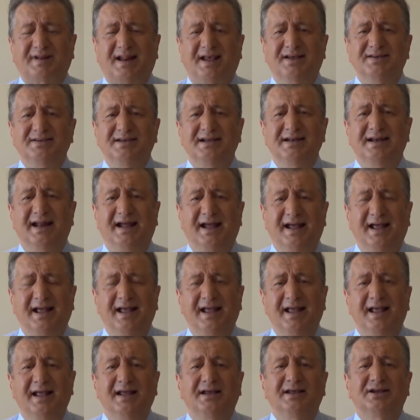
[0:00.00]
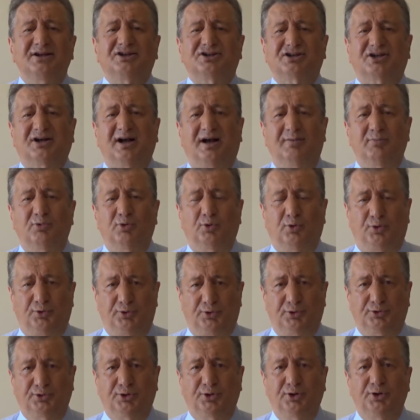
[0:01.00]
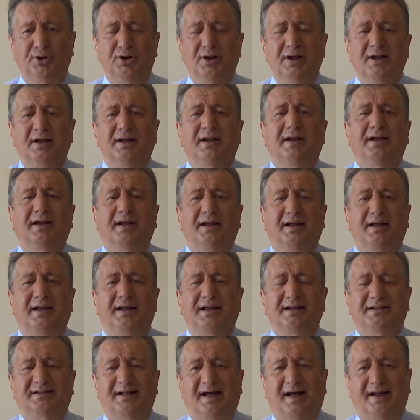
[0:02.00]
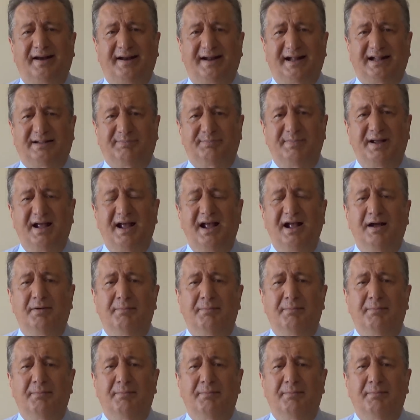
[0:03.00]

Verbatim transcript: yine iç kamuoyunu e, idare etme,